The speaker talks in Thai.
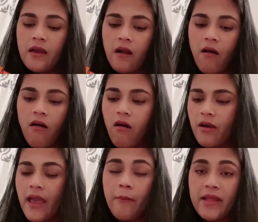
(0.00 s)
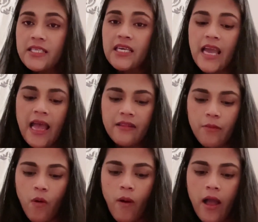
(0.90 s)
ก็ยังไม่ได้ใช้งานนะ
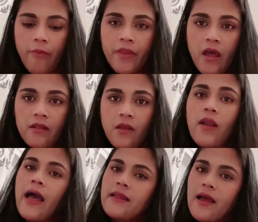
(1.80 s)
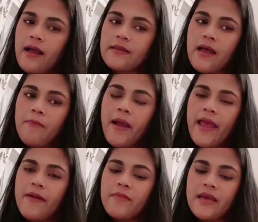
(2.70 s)
เพราะว่าตอนหลังเนี่ยถ้าไป
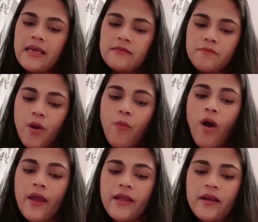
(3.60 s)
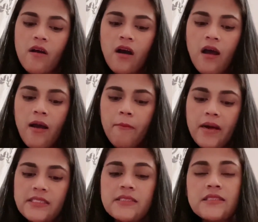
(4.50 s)
แอร์เมสบ่อยๆเนี่ยก็มั
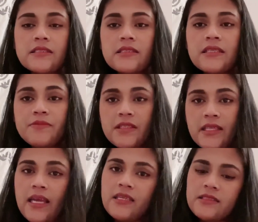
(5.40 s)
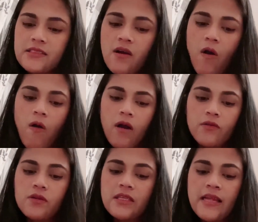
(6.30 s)
กจะซื้อลิปสติก หรือซื้อของ
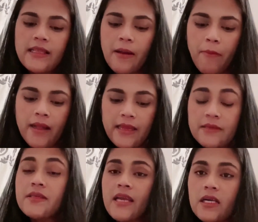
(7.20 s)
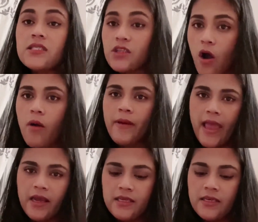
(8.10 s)
นู่นนี่นั่นกลับมาแต่ลิปสติกก็คือชอบไง
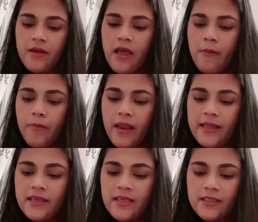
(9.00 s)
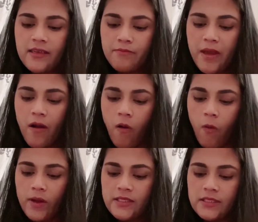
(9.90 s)
ก็เลยเป็นอะไรที่ท่านึกไม่ออก
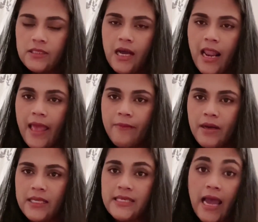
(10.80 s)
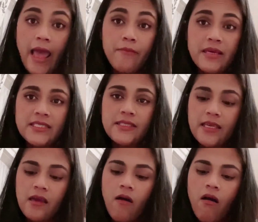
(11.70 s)
ว่าจะซื้ออะไรมาจากแอร์เมสดี
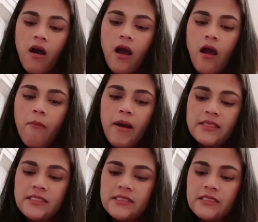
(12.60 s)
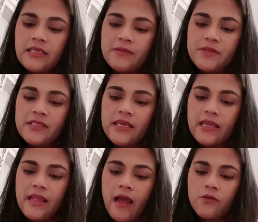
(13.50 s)
ก็มักจะซื้อลิปสติก
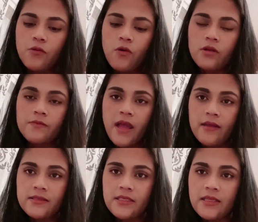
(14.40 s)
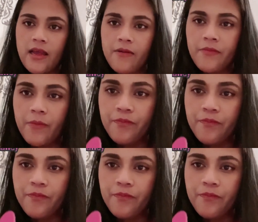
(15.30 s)
นะทุกคนเนี่ยสีเนี้ยแบบ